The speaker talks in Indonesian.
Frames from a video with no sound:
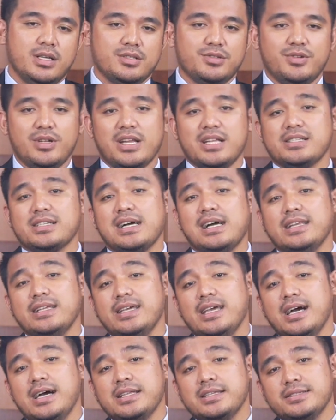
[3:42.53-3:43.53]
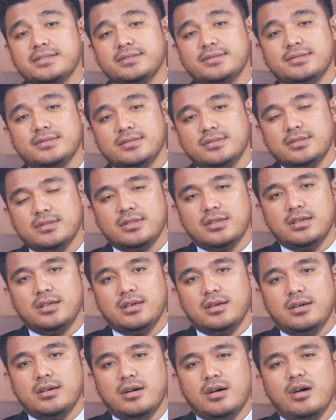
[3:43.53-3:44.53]
Saudara sekalian,
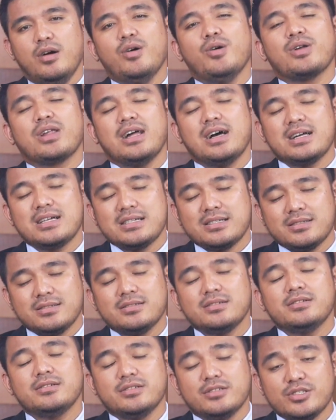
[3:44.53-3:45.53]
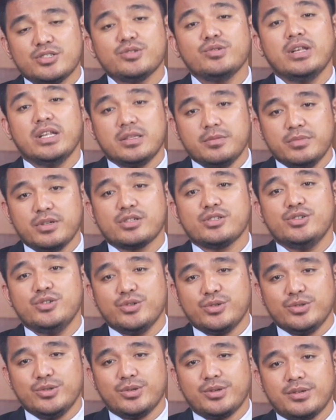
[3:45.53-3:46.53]
orang sulit
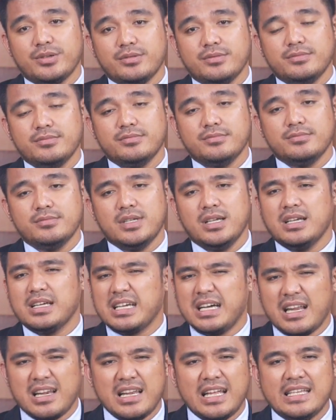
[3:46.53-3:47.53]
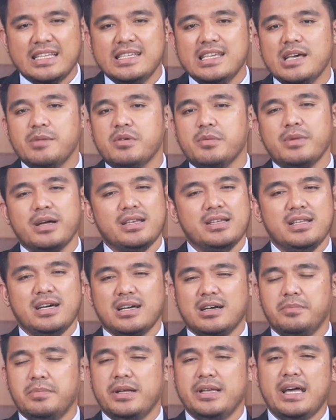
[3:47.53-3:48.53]
bersyukur karena ia
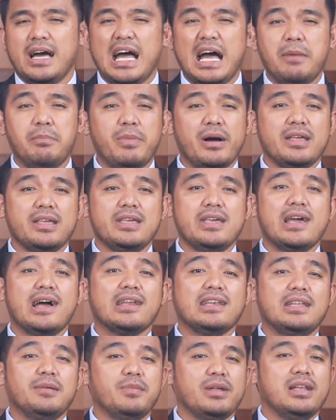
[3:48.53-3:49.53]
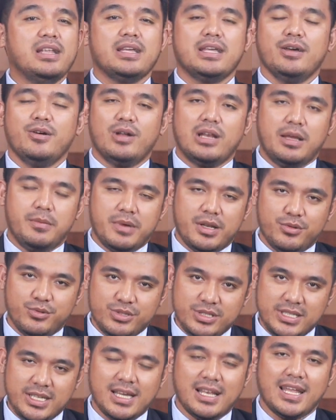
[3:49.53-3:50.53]
memandang kepada apa yang dimiliki oleh
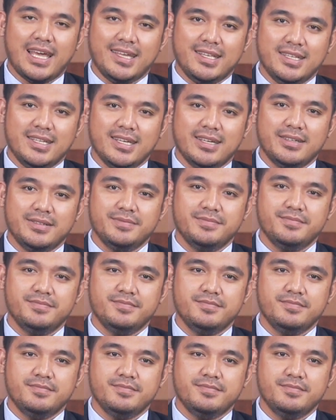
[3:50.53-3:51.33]
manusia lainnya.